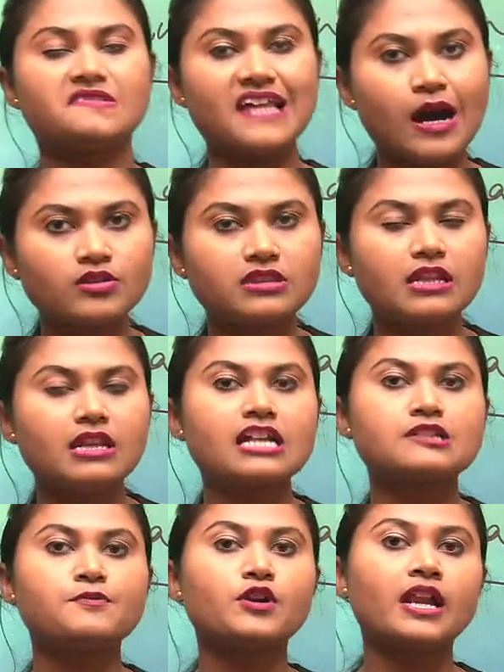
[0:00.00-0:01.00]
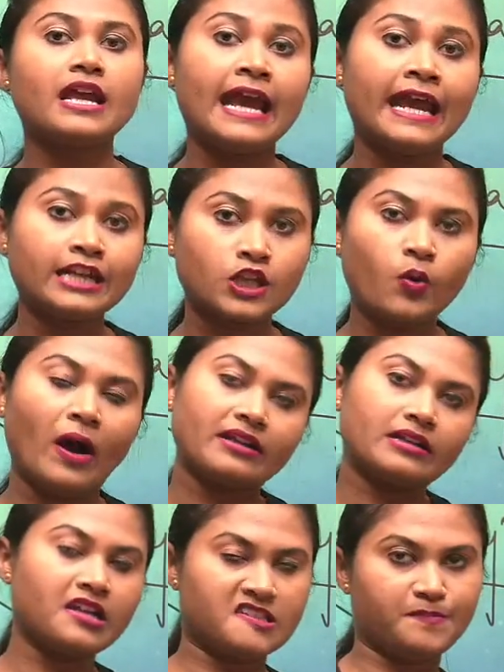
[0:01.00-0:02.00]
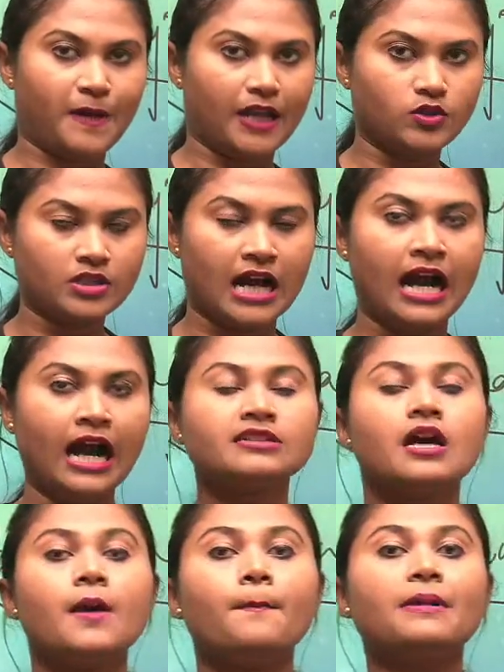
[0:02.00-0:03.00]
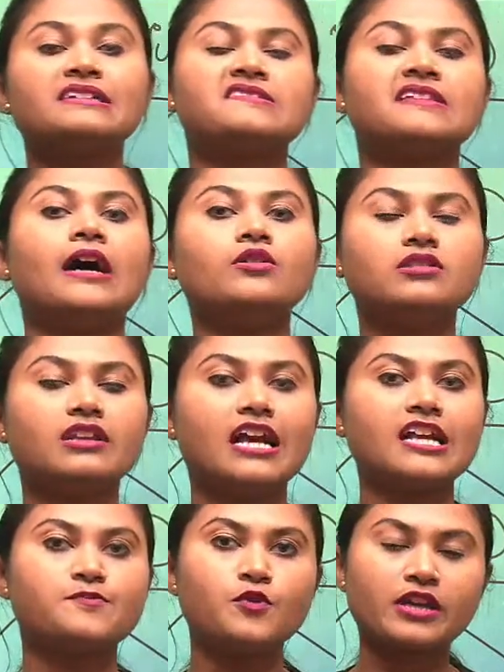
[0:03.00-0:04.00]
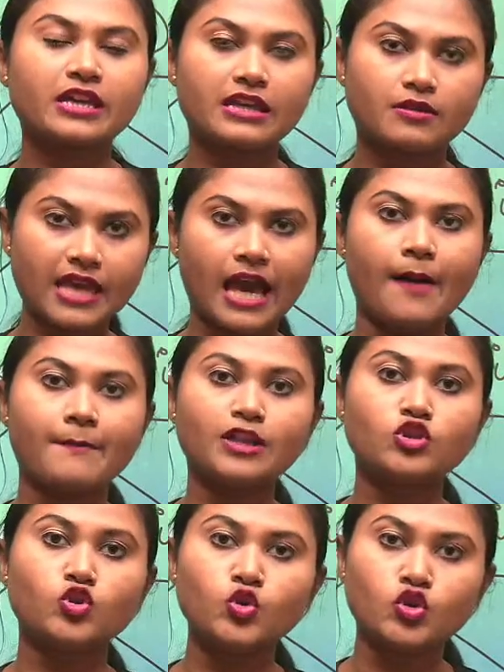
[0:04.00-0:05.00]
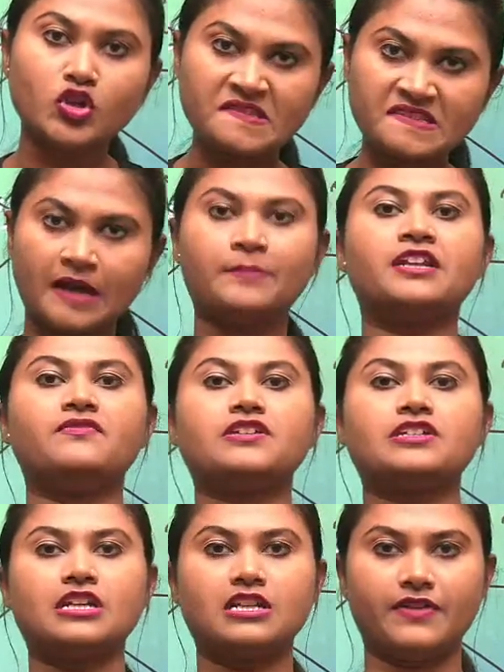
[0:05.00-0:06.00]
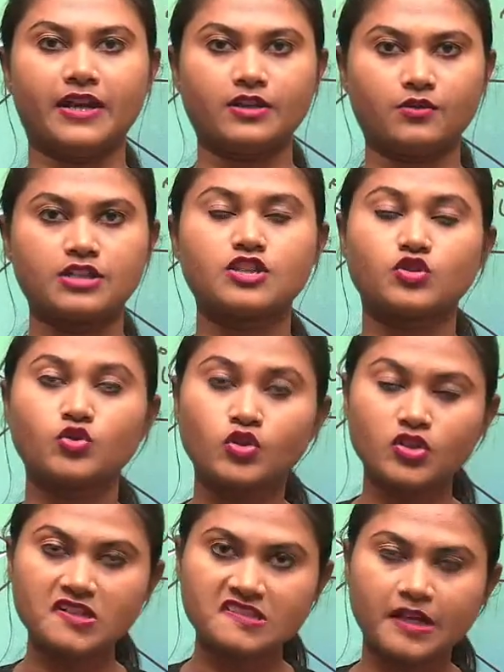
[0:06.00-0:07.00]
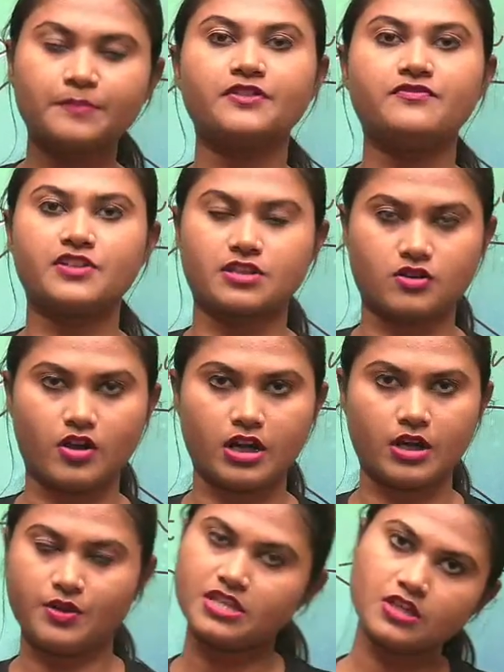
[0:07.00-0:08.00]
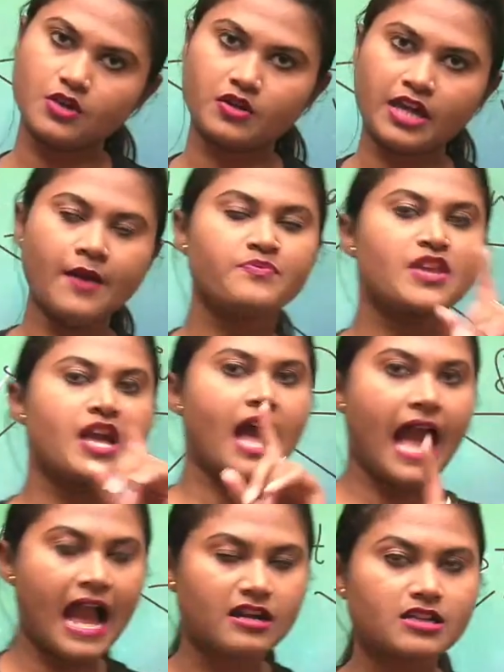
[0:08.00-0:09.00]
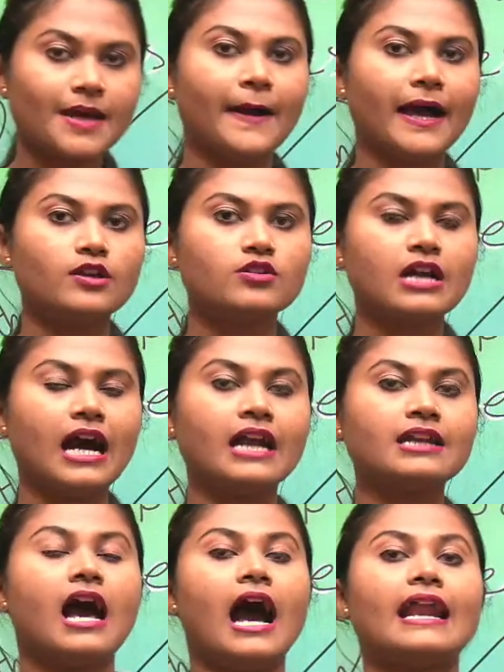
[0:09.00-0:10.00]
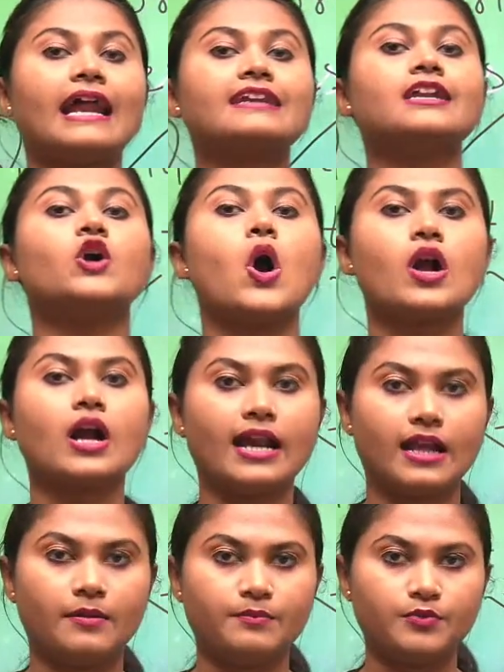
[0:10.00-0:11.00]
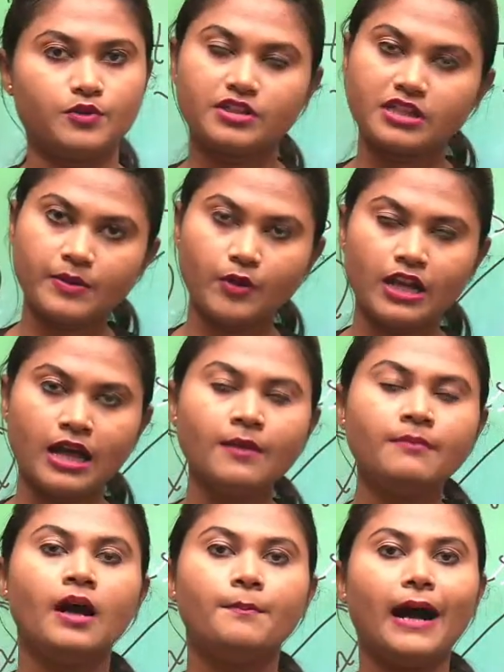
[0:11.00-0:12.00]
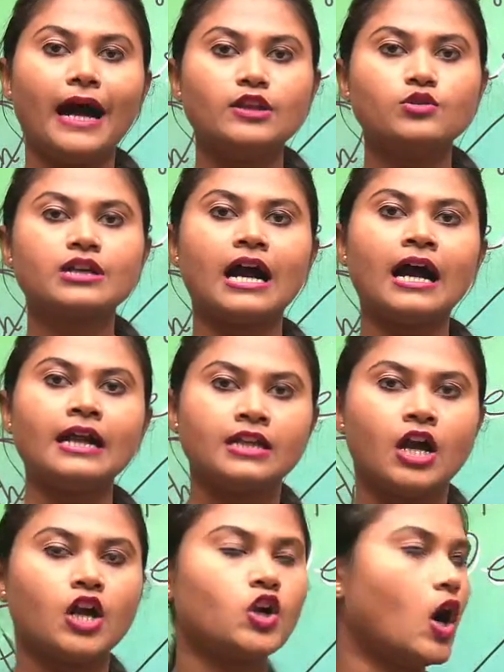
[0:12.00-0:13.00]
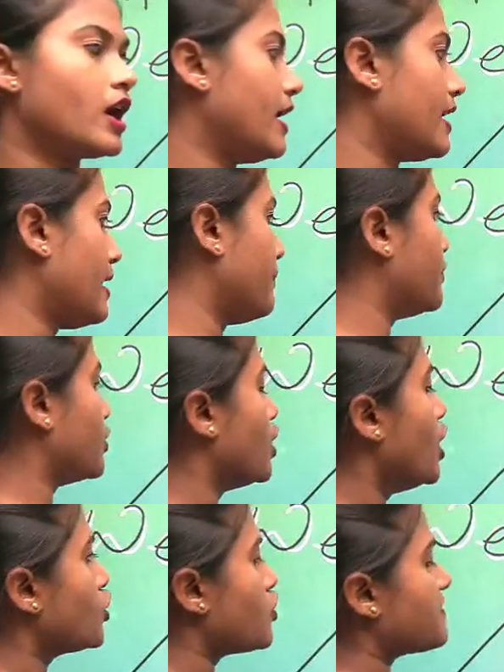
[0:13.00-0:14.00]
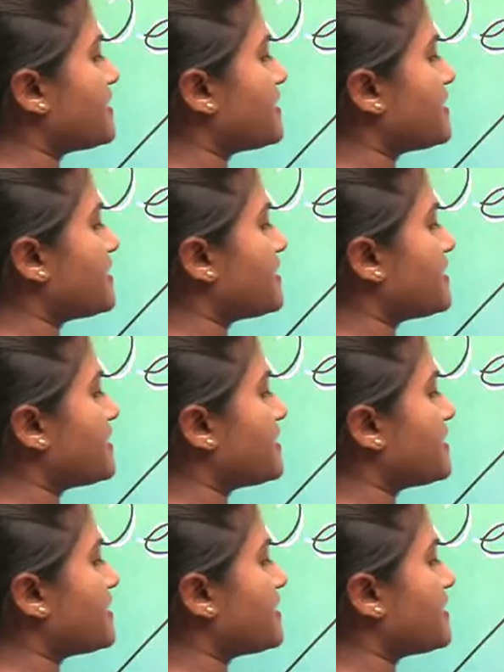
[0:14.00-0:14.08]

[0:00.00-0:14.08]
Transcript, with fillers: সাউথ দিনাজপুরের হেডকোয়ার্টার ইজ বালুরঘাট বাট সাউথ দিনাজপুর কে আমরা দুটো সাব ডিভিশনে ডিভাইড করেছি দুটো সাব ডিভিশন করা হয়েছে ওকে একটা বালুরঘাট আর একটা গঙ্গারামপুর কি বললাম বালুরঘাট গঙ্গারামপুর তো